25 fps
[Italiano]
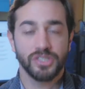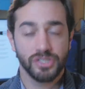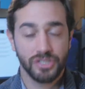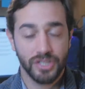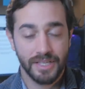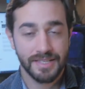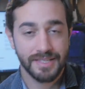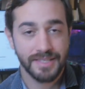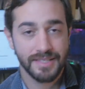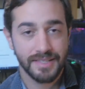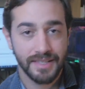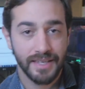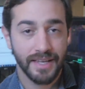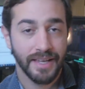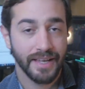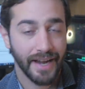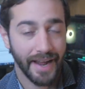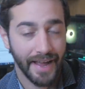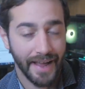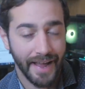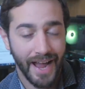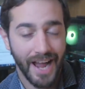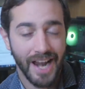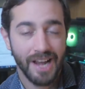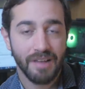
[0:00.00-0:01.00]

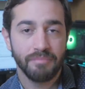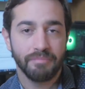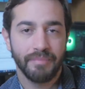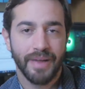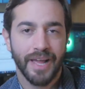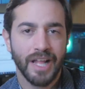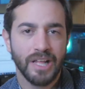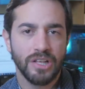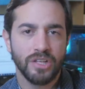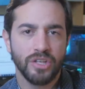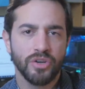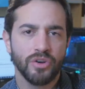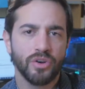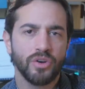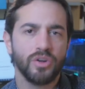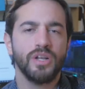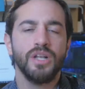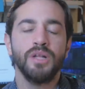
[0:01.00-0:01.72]
gestire al meglio